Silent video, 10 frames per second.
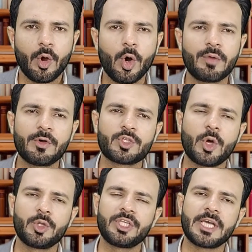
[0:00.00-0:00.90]
और वो
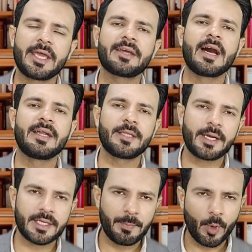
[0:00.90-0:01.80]
सऊदी शाही
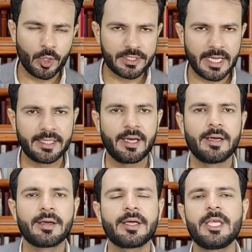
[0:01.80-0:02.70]
ख़ानदान के बहुत ज़्यादा
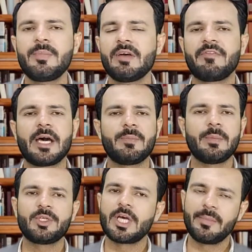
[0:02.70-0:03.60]
करीबी अफराद
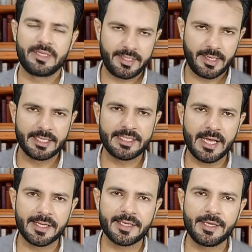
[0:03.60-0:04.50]
में भी शामिल थे
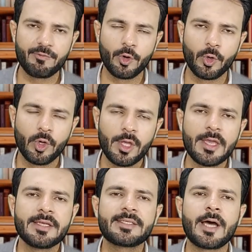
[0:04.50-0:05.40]
अचानक ही वो
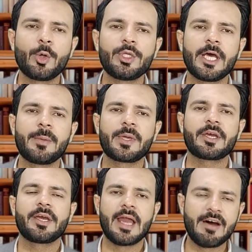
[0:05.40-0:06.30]
सऊदी अरब के
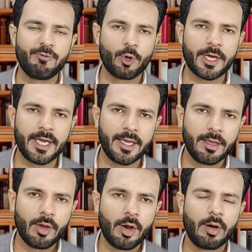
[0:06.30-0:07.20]
ख़िलाफ़ हो गए
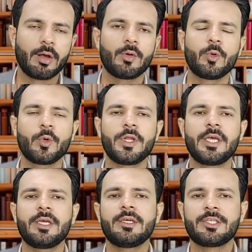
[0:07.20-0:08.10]
और उन्होंने
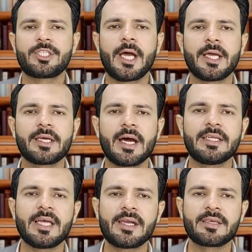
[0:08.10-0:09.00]
शाही
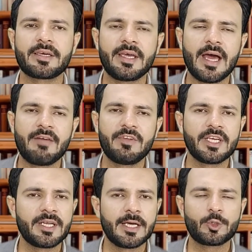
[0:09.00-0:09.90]
ख़ानदान के ख़िलाफ़
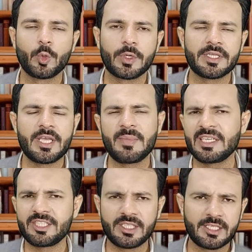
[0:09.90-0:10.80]
लिखना शुरू कर दी
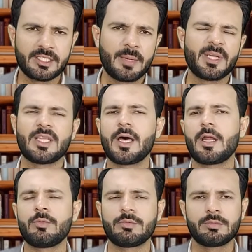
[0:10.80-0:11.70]
मैं चीदा चीदा बता
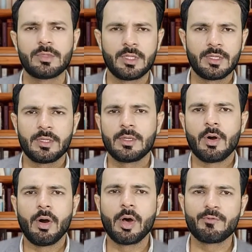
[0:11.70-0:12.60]
रहा
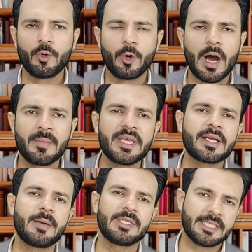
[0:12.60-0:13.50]
हूँ और वो
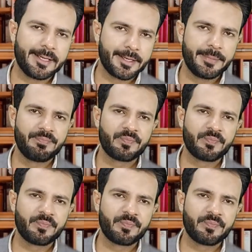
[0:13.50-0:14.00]
अमरीका में चले गए